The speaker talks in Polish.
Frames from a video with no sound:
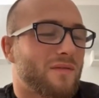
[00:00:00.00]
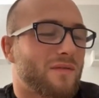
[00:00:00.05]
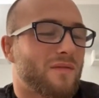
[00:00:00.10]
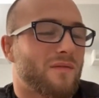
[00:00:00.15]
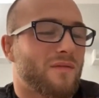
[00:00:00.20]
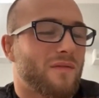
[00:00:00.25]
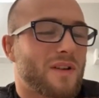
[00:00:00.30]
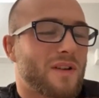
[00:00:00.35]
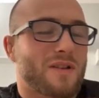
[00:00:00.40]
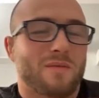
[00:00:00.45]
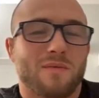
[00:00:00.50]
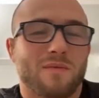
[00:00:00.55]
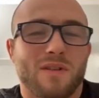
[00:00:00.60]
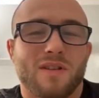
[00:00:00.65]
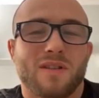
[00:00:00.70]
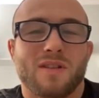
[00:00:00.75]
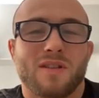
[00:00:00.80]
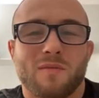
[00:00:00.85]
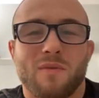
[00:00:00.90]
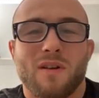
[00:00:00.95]
uważam,
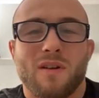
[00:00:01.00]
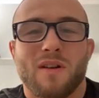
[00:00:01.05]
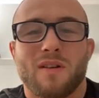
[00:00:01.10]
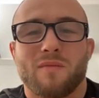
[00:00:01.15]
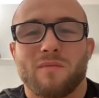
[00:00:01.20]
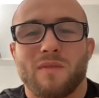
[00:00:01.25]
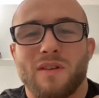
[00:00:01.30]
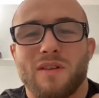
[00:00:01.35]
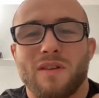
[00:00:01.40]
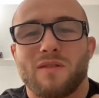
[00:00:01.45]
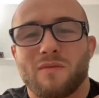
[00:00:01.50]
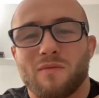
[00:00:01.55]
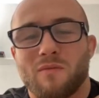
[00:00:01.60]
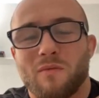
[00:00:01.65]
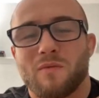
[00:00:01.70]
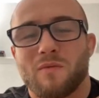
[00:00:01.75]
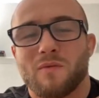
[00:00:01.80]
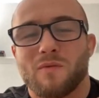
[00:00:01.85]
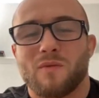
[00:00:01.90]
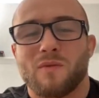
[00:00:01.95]
że trzeba
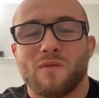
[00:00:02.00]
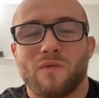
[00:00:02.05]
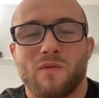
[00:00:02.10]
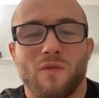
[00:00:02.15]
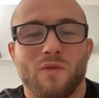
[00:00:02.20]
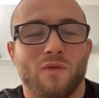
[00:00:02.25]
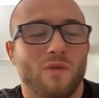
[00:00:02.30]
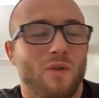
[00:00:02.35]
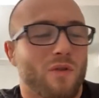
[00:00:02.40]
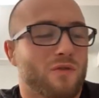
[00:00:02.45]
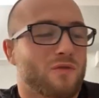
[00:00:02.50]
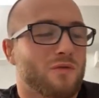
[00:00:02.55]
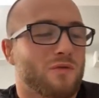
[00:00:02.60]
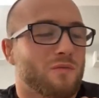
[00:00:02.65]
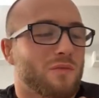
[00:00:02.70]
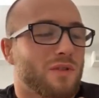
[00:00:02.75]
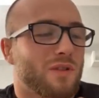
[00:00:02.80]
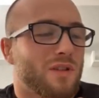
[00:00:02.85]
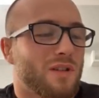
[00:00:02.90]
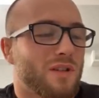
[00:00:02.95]
mieć prostu swój
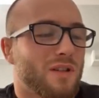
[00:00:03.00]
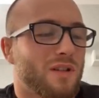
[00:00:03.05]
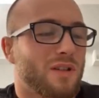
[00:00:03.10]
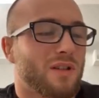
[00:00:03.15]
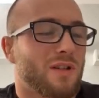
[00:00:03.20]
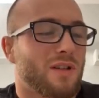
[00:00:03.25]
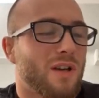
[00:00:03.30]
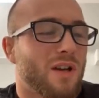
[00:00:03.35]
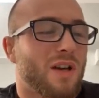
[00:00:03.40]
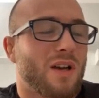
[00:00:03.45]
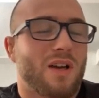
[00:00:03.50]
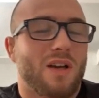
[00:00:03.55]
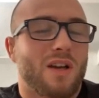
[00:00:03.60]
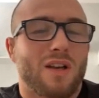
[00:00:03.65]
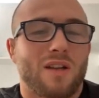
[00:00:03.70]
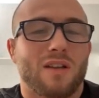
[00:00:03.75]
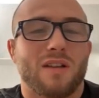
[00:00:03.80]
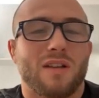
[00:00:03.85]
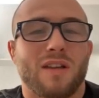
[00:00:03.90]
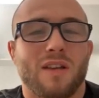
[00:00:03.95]
rozum i
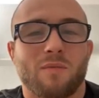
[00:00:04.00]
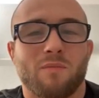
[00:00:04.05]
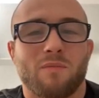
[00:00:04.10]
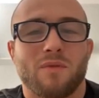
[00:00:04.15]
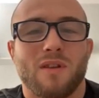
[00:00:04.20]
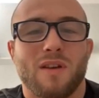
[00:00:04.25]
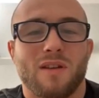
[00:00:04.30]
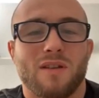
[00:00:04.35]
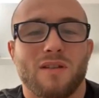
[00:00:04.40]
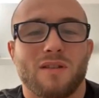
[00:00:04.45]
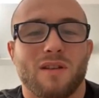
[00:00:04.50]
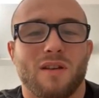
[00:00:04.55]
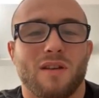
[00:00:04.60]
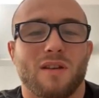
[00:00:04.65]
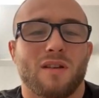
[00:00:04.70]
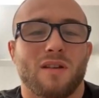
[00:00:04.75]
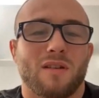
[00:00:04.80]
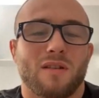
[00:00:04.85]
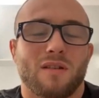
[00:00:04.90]
takie podejście.